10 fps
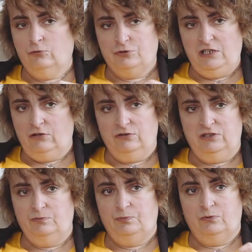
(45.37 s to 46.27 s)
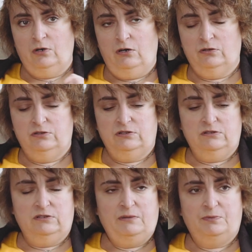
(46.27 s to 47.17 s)
różnego typu, od
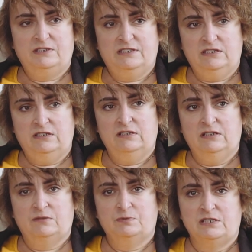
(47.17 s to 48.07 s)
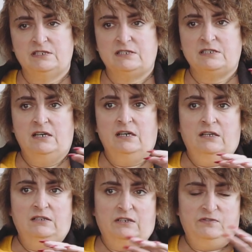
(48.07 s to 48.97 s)
depresyjnych przez
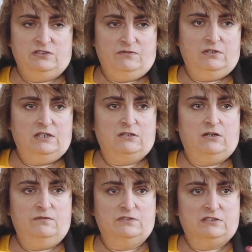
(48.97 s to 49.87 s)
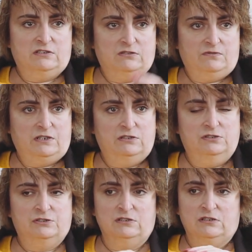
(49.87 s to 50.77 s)
nerwicowo-lękowych,
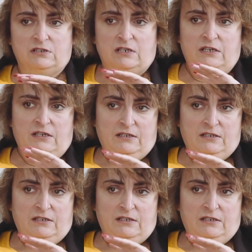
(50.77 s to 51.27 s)
schizofrenicznych,